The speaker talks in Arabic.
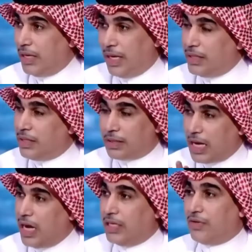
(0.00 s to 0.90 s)
هذه
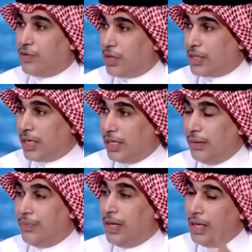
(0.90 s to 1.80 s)
قاعده في كره
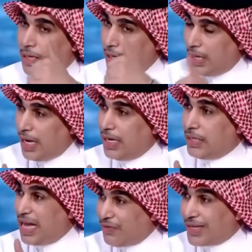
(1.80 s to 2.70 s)
القدم
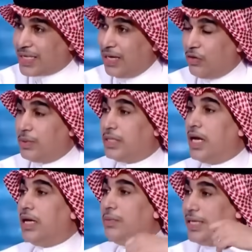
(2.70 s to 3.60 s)
الاهلي دافع صح
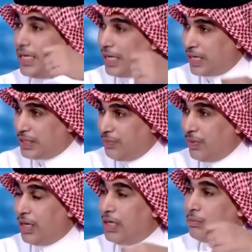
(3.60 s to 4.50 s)
وبالتالي بدا يهاجم
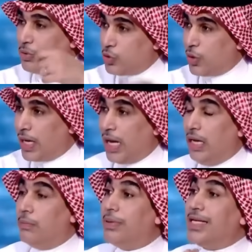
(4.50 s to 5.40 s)
بصوره
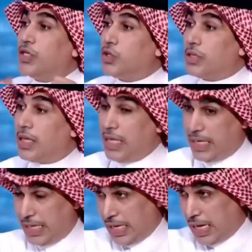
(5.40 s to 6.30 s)
رائعه بدا الشوط
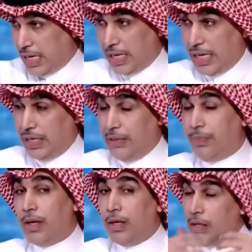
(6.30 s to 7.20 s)
الثاني الاهلي
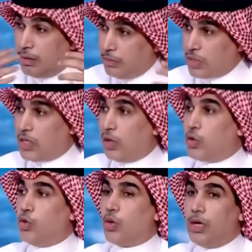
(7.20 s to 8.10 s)
مسك
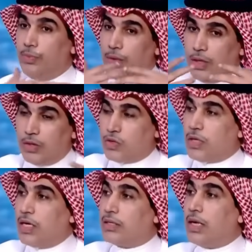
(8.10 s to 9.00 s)
الكوره
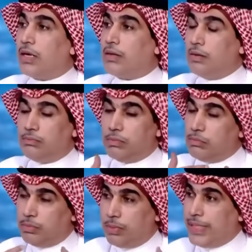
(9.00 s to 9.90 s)
سيطر
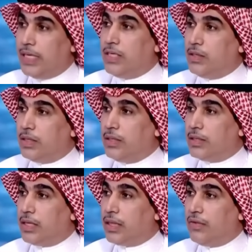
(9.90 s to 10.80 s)
بدا
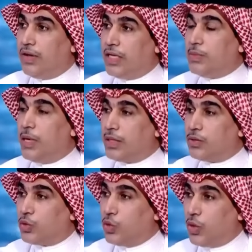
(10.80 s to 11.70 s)
يكثف الهجمات
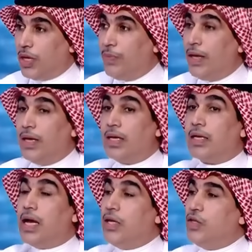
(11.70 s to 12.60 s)
خطوره
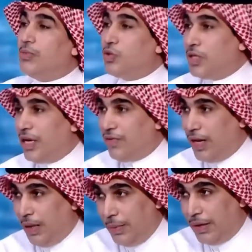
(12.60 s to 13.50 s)
كان عندهم مشكله في
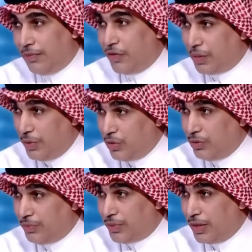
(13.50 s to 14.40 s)
لاعبين
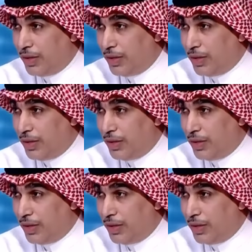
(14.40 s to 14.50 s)
فيرمينو